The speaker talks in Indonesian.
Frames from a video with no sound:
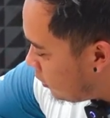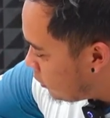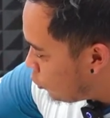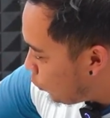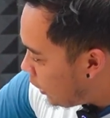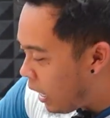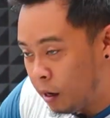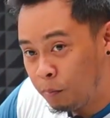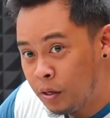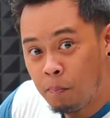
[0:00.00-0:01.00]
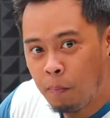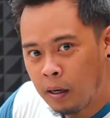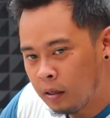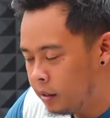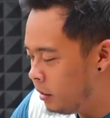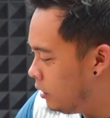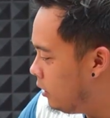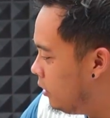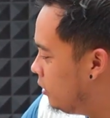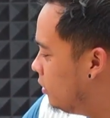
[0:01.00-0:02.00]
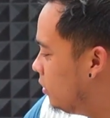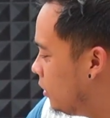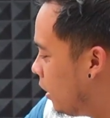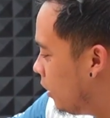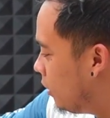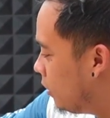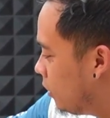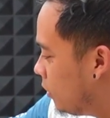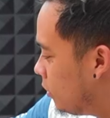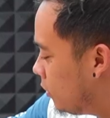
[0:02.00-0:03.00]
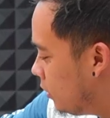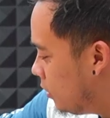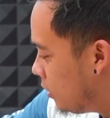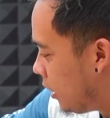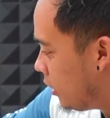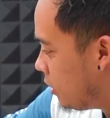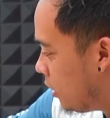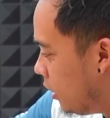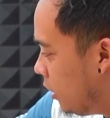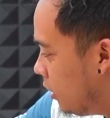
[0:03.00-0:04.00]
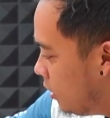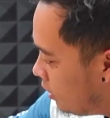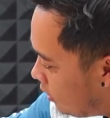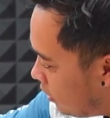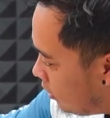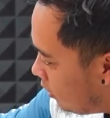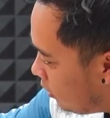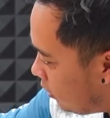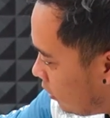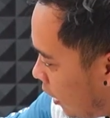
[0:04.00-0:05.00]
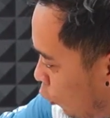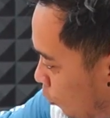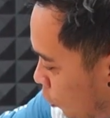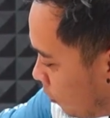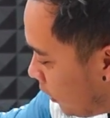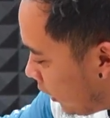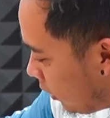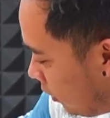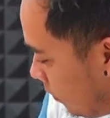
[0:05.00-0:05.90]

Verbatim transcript: uh, swing arm depannya ini yang CNC uh, eh, aluminium billet